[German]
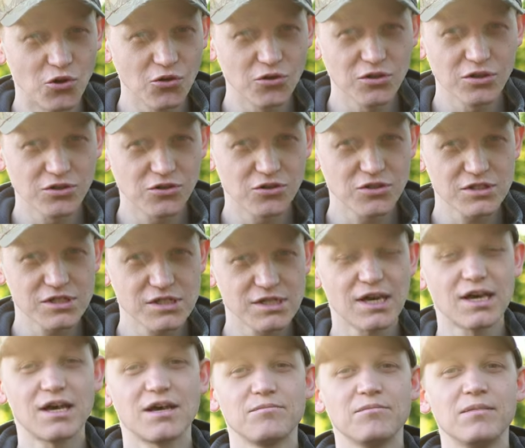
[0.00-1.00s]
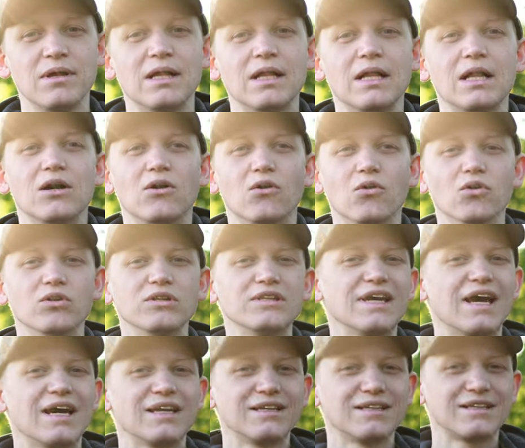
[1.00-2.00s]
Euro gekostet haben und
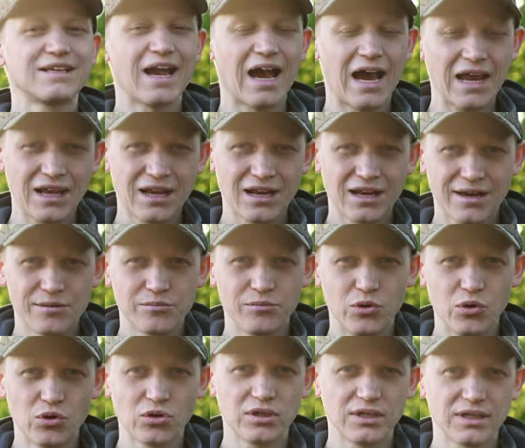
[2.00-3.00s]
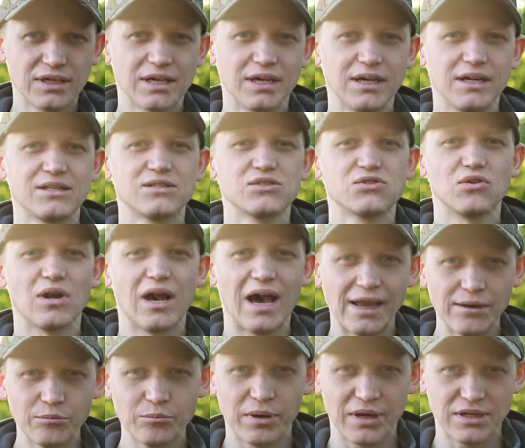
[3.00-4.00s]
ihr hattet keinerlei Möglichkeit zur
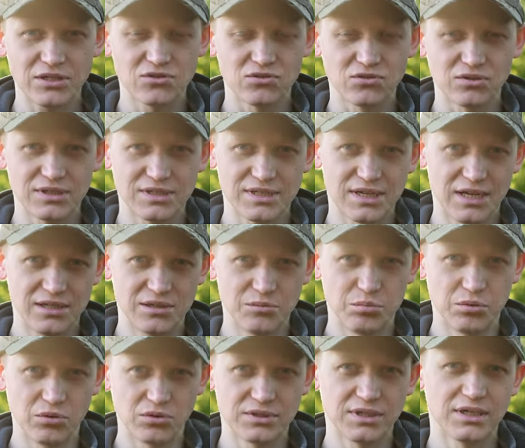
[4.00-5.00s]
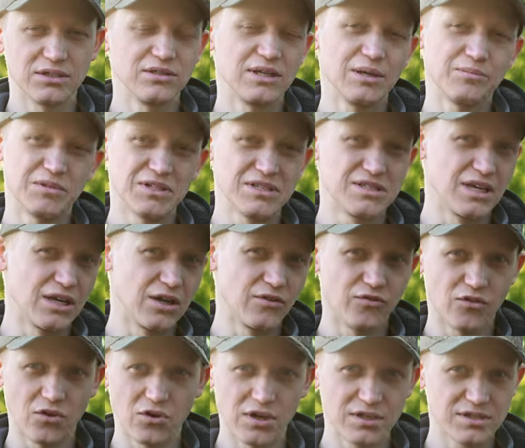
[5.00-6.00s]
Anpassung des Haltepunkts. Also ihr habt das Ding
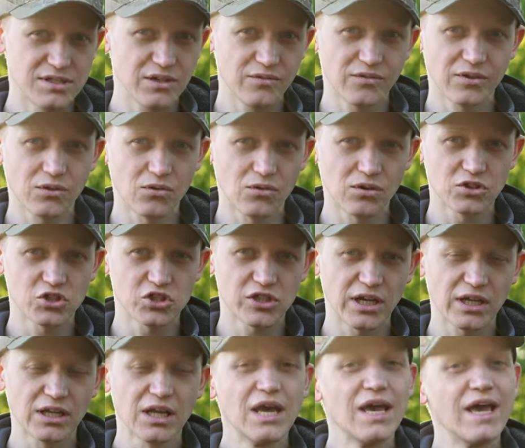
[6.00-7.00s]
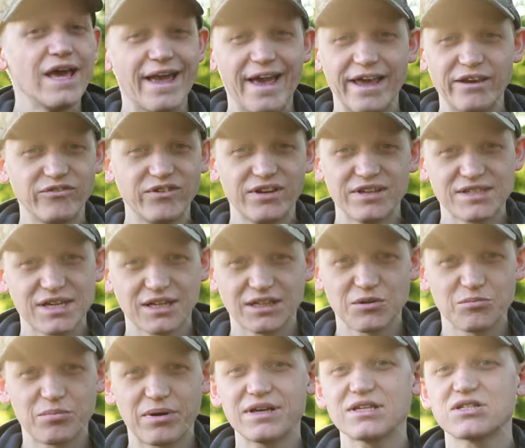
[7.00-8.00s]
auf euer Zielfernrohr gesteckt, entweder es hat
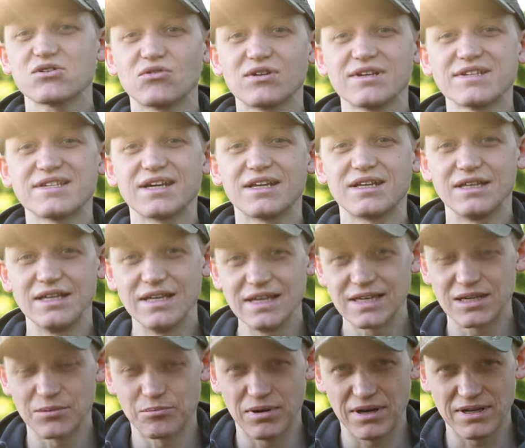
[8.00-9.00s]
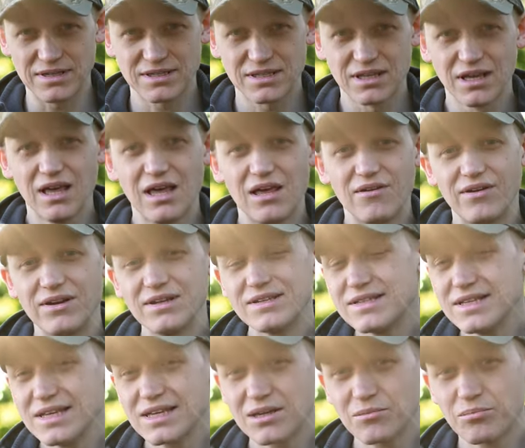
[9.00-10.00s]
gepasst oder es hat nicht gepasst. Wenn
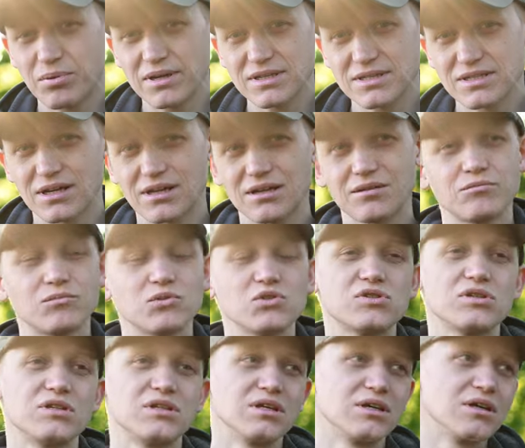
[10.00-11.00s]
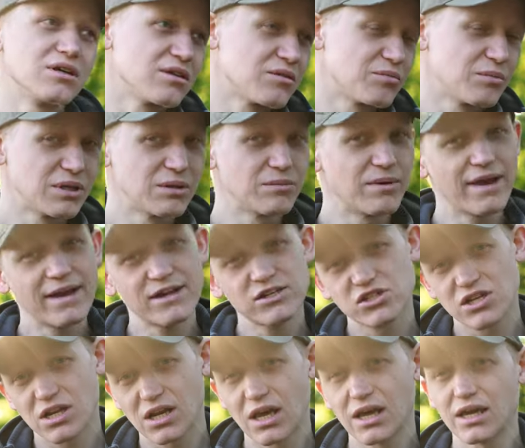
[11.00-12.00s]
es nicht gepasst hat, musstet ihr das mit dem
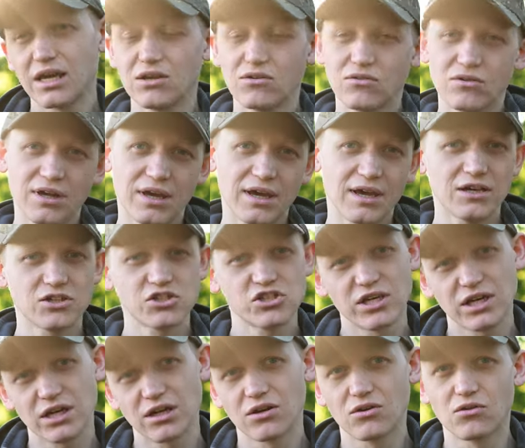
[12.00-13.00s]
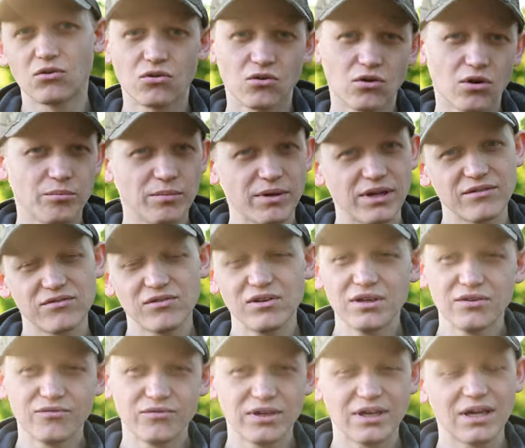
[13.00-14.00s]
Hersteller hin und her schicken, gucken, ob man das
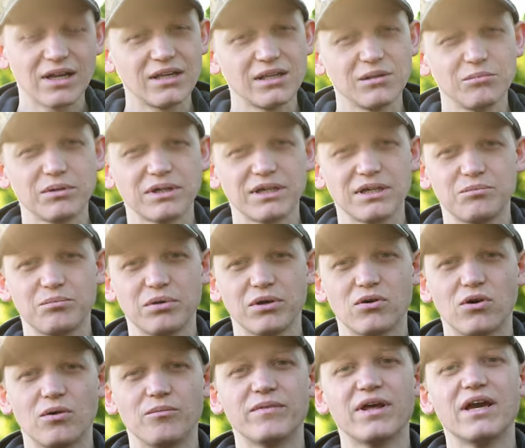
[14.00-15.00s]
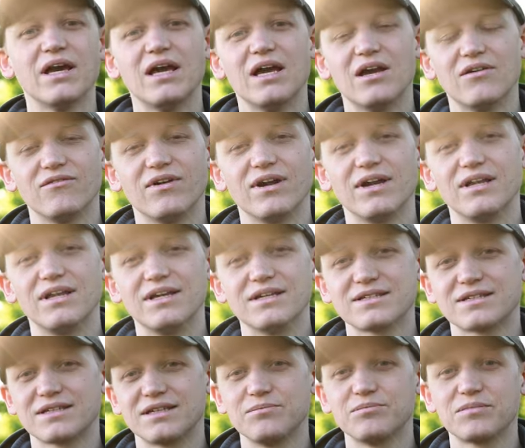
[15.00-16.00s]
irgendwie kalibriert bekommt, weil
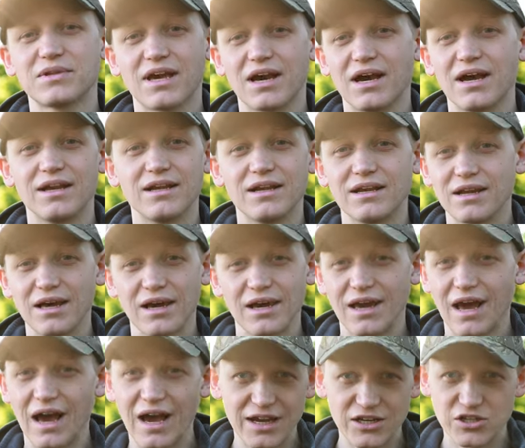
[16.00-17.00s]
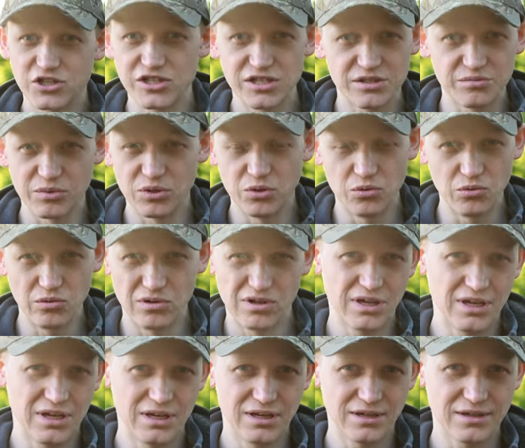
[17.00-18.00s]
es gibt keinerlei Einschießmenü
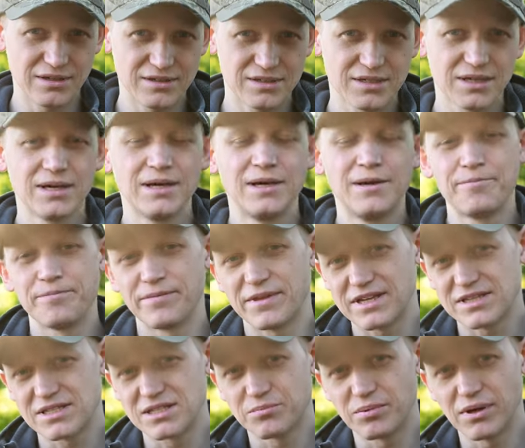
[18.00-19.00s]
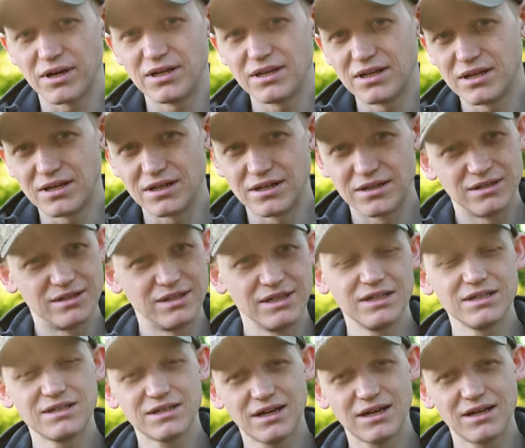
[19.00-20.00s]
oder ähnliches. Das ist bei den
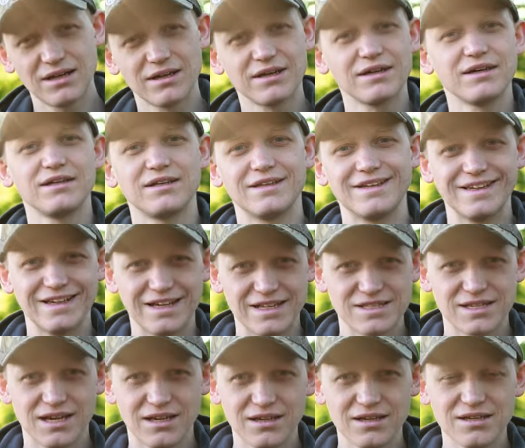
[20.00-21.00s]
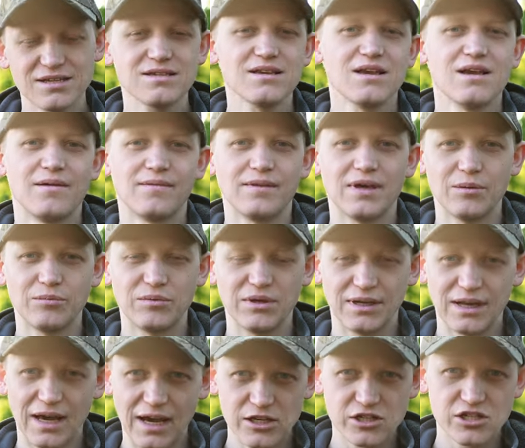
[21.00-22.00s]
digitalen Geräten ganz anders. Da habt
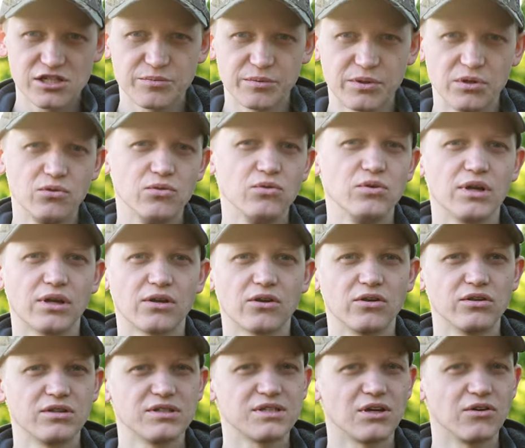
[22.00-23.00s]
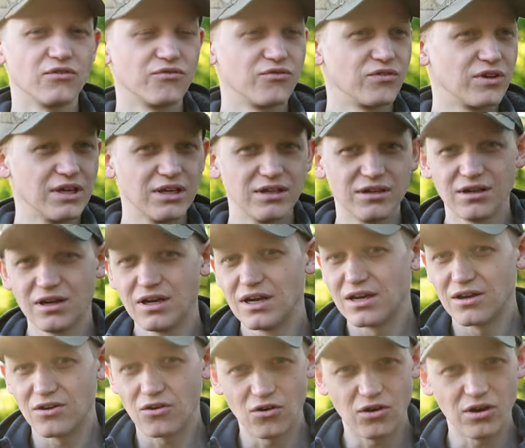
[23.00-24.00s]
ihr ein Einschießmenü, ihr könnt es auf jede
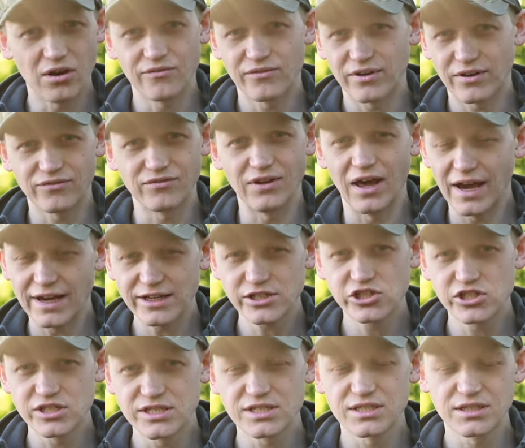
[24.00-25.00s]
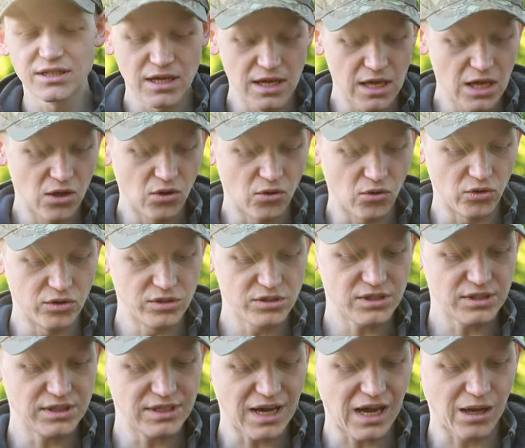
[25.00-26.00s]
eurer Waffen einschießen
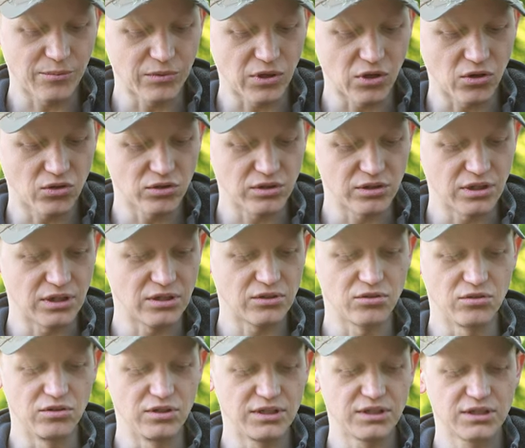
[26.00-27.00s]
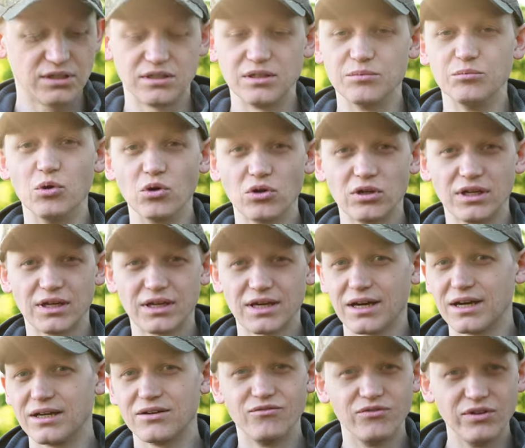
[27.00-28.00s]
und ihr habt auch natürlich die
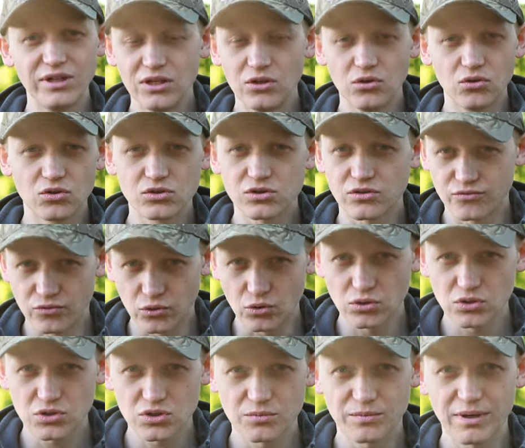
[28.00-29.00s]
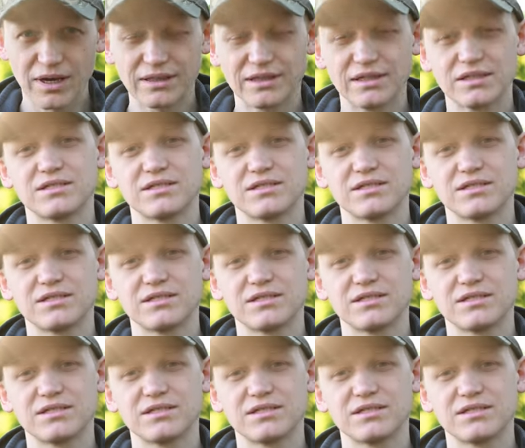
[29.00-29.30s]
Möglichkeit, Videos und Fotos zu machen.